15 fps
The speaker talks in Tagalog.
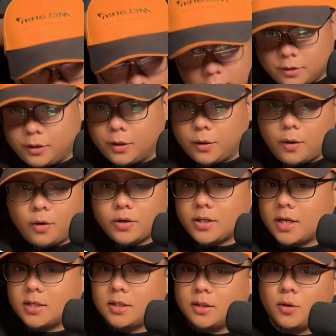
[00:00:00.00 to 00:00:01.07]
Yan, so nakuha ko
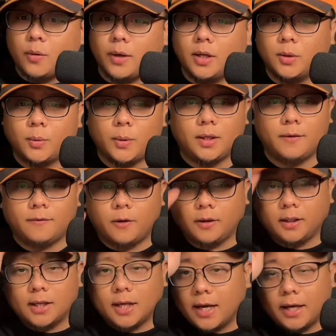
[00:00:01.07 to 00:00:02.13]
siya sa Token
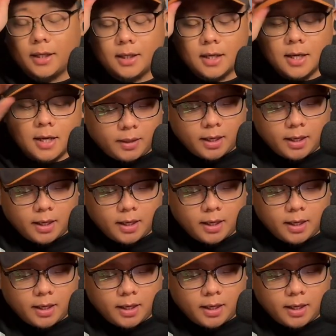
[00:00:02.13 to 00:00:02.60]
2049.